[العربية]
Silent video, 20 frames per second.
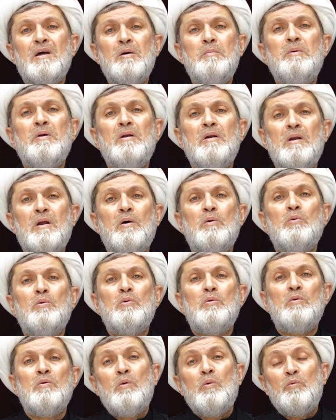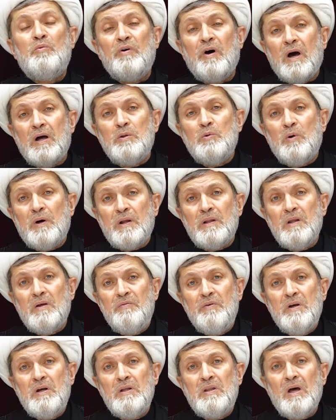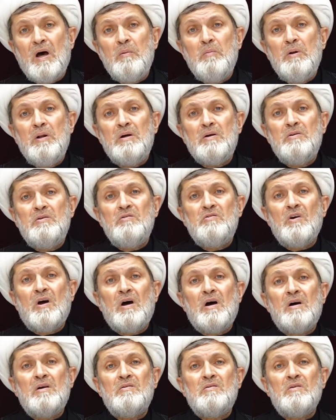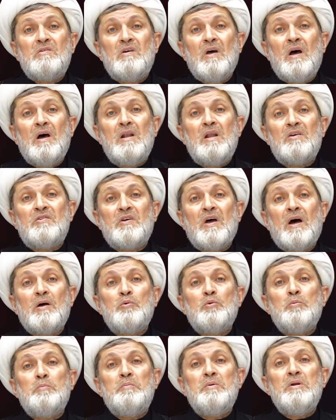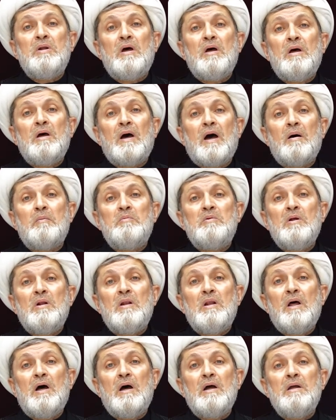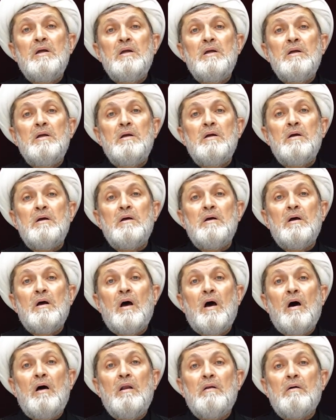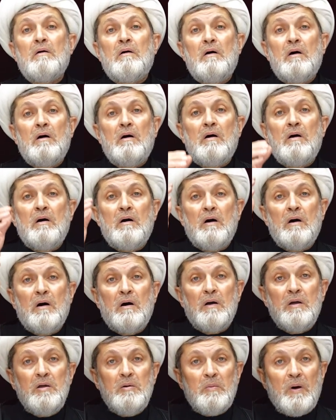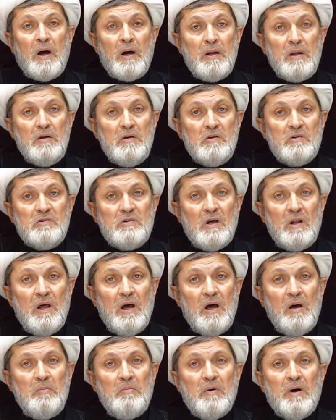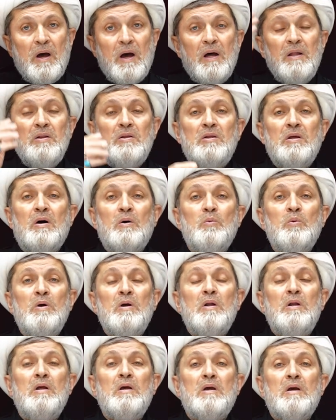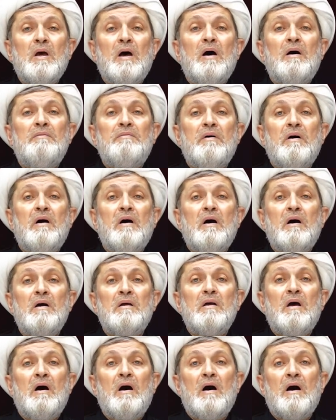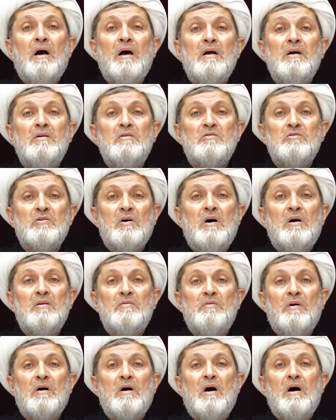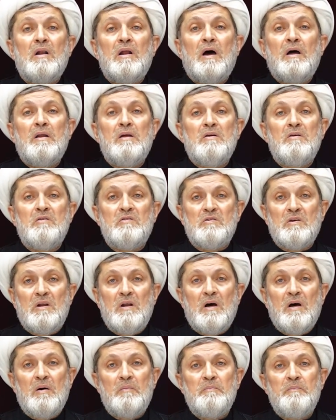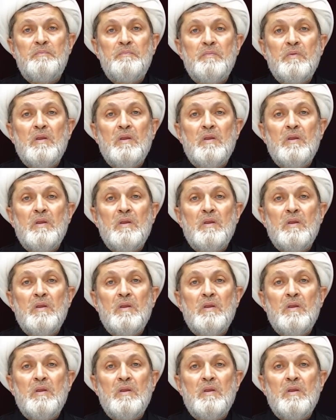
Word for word: ابن له فقد ورد في كتاب الاحتجاج سال سعد بن عبد الله القائم عليه السلام عن تأويل كاف هاء يا عين صاد فقال عليه السلام